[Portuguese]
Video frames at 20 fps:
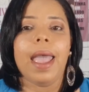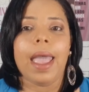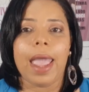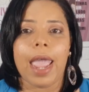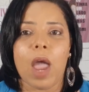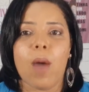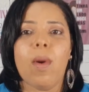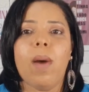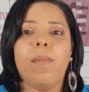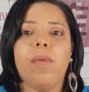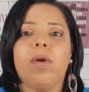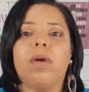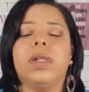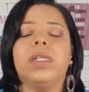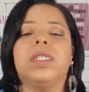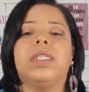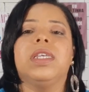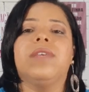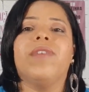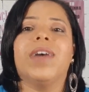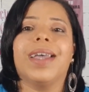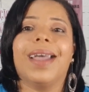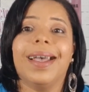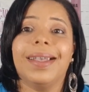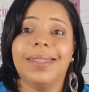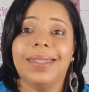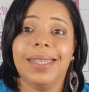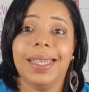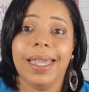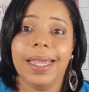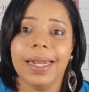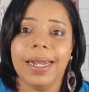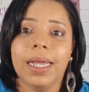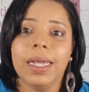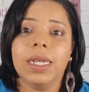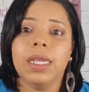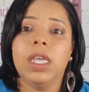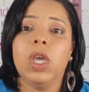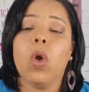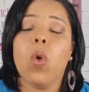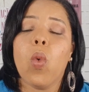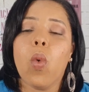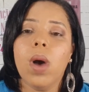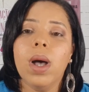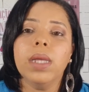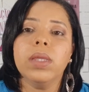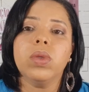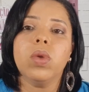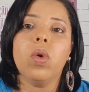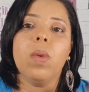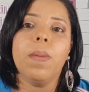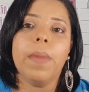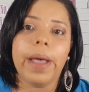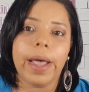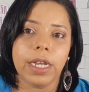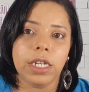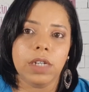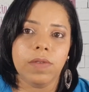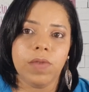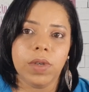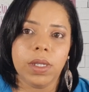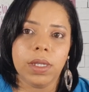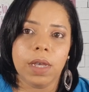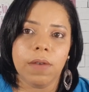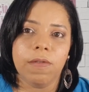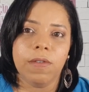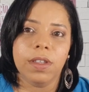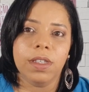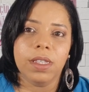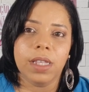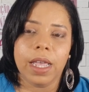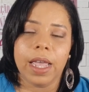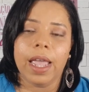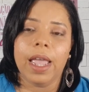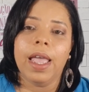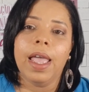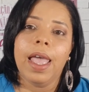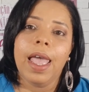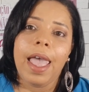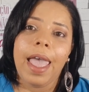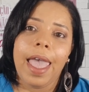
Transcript: É uma progressiva caseira que quanto mais você fizer,